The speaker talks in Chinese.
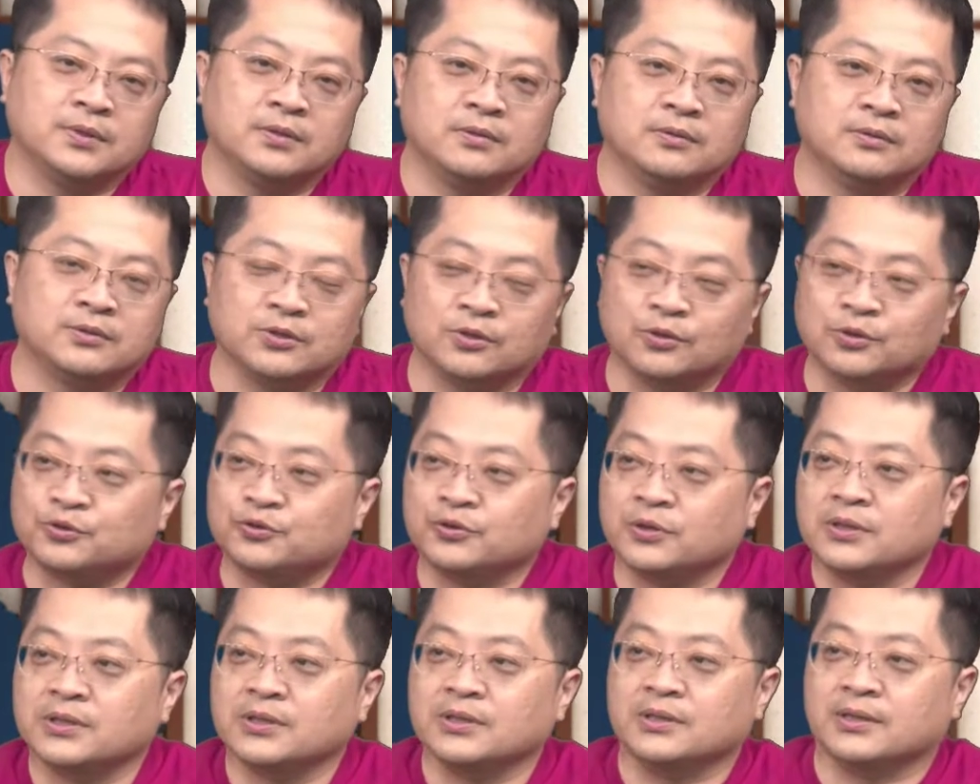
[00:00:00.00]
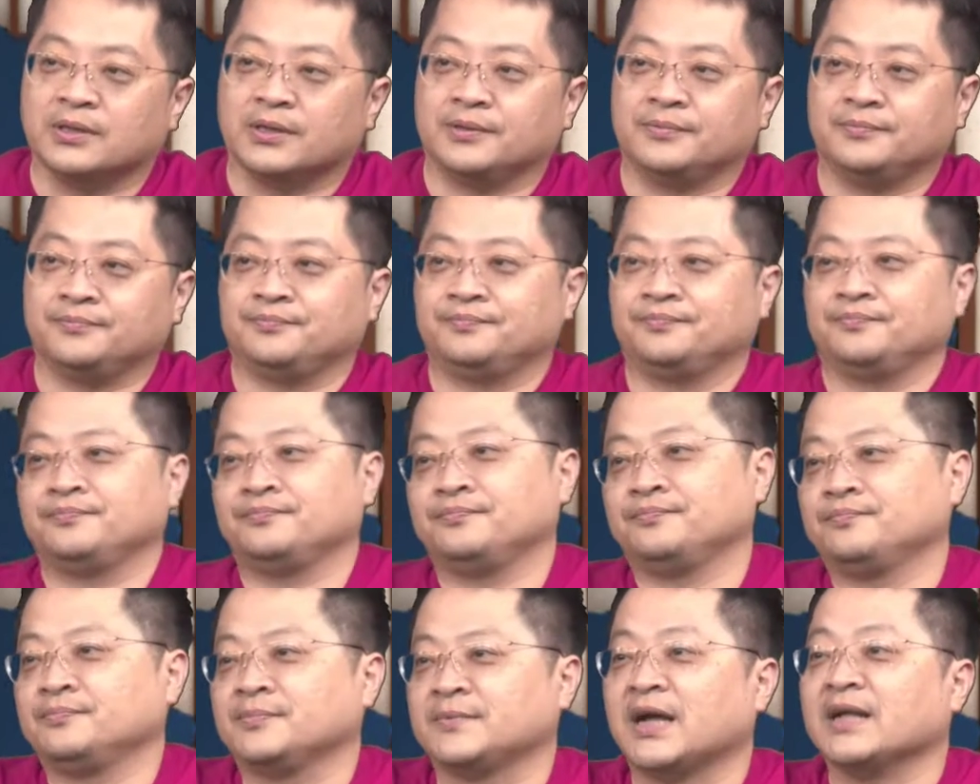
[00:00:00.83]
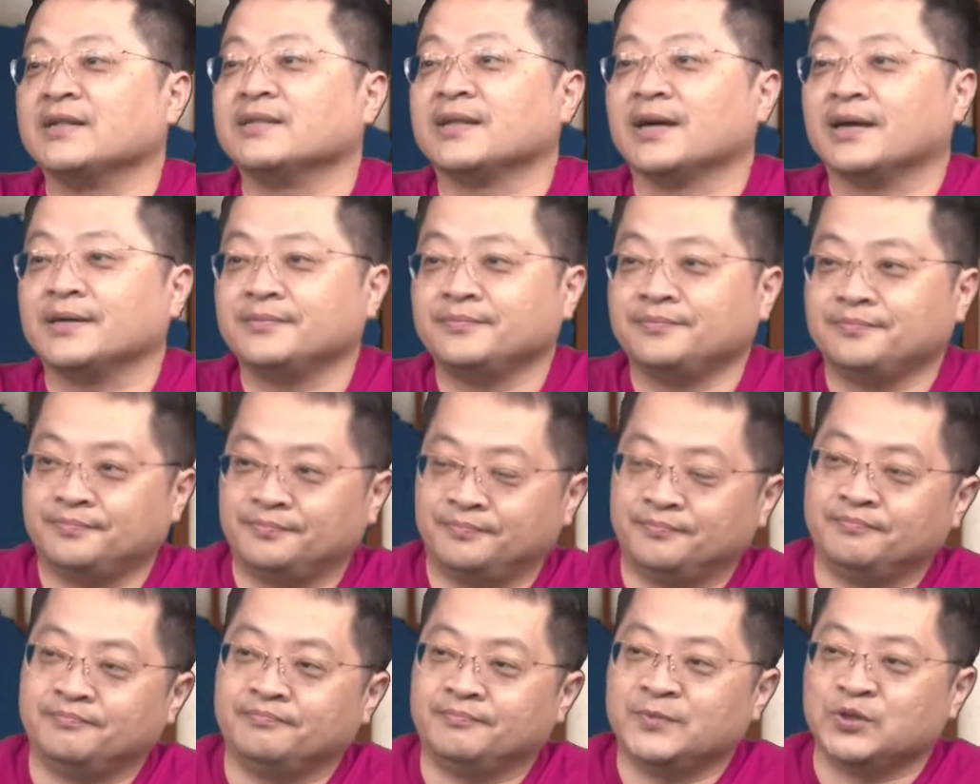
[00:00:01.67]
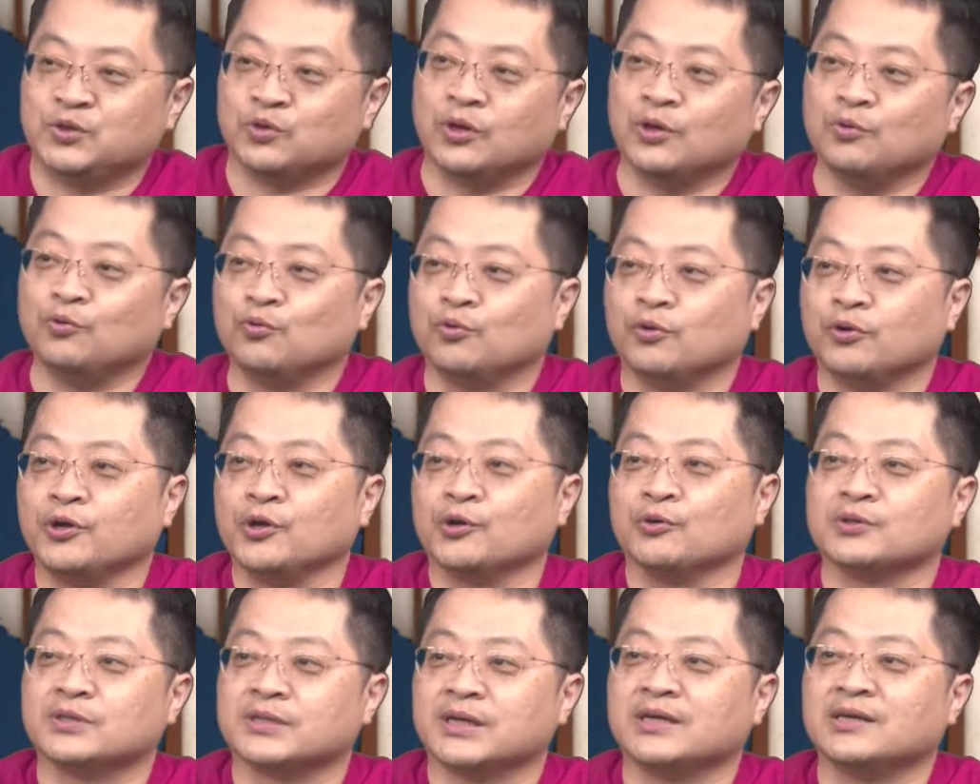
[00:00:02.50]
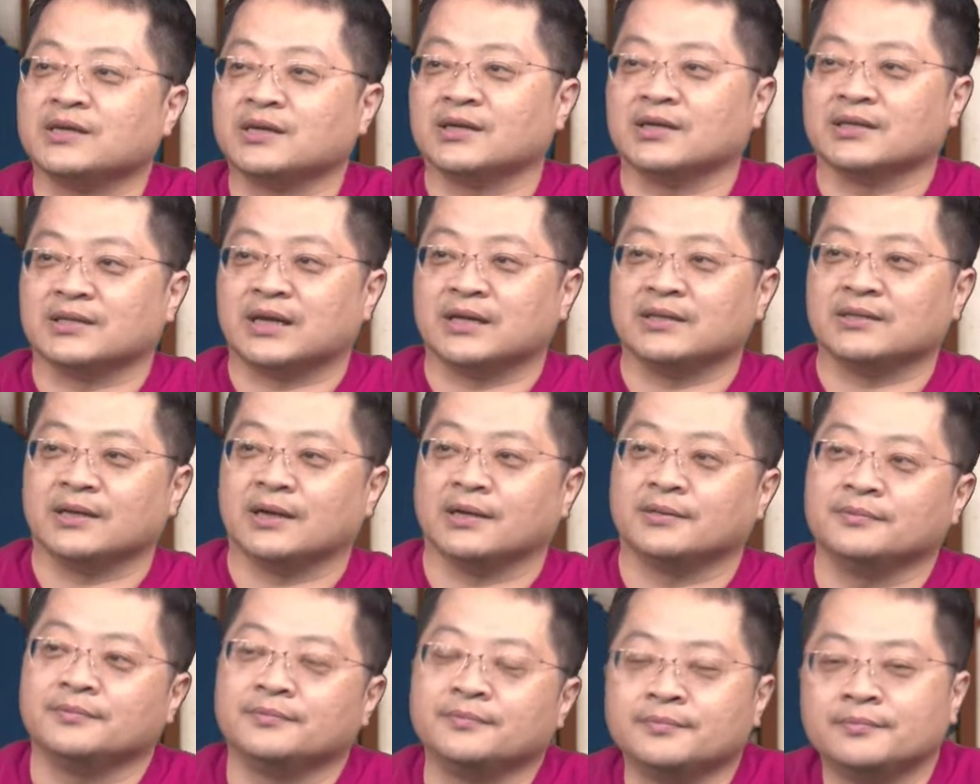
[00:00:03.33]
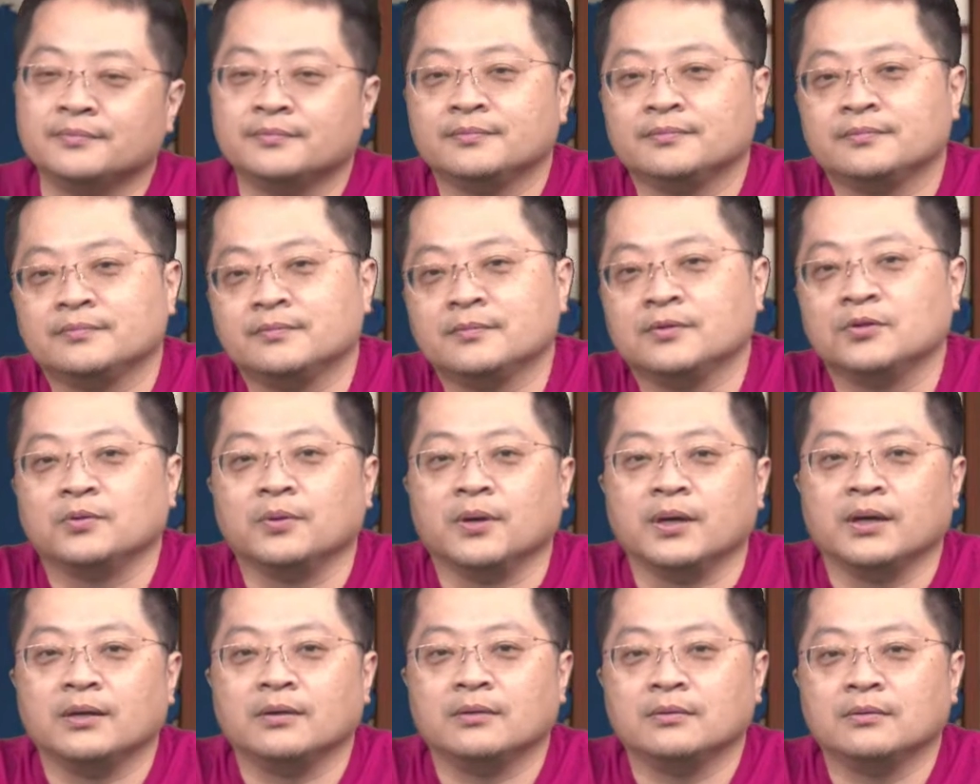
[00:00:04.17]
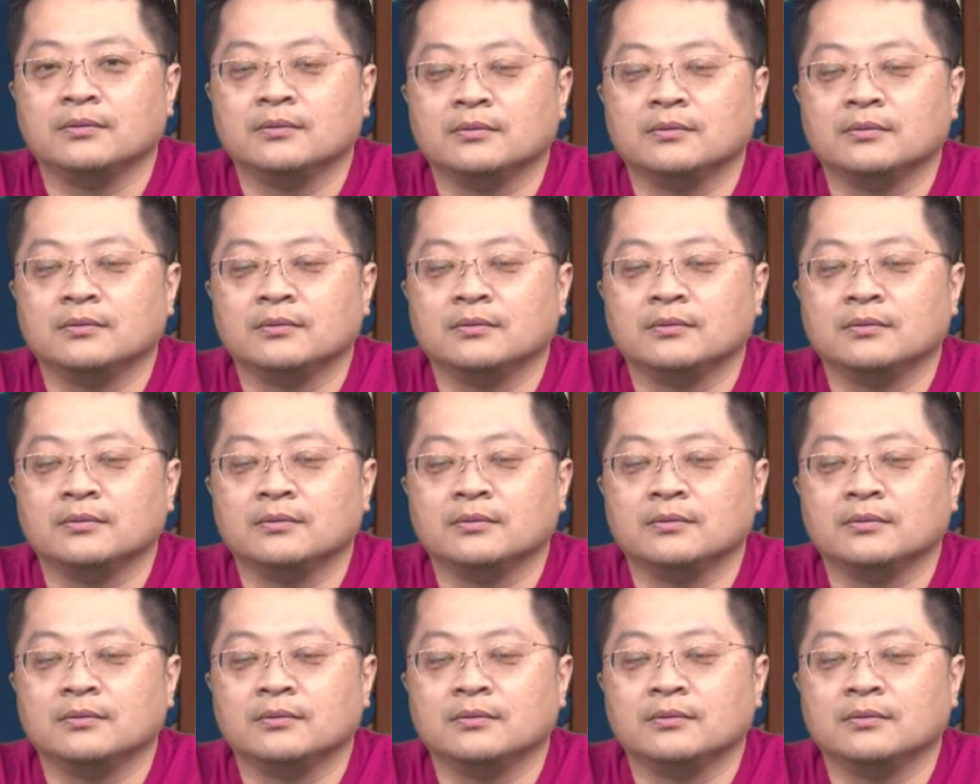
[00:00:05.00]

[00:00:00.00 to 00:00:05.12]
这种学弟了，丹丹，昨天问我六五三的那个丹丹，对不对？